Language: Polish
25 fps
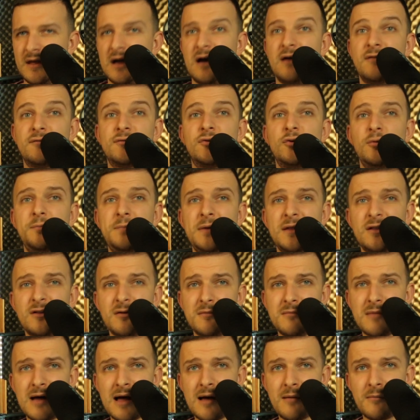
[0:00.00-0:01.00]
A w dupie
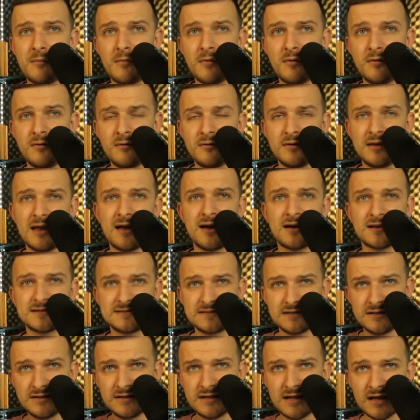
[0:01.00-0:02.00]
to mam. Ja
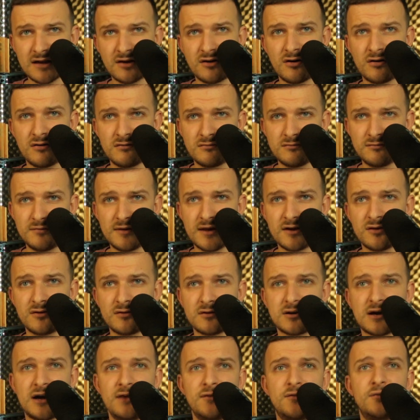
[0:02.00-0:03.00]
chcę innego,
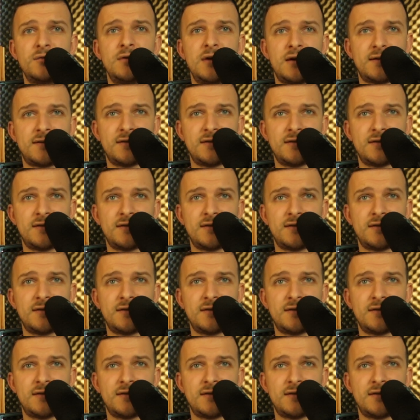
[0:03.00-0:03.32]
jego hajsu nie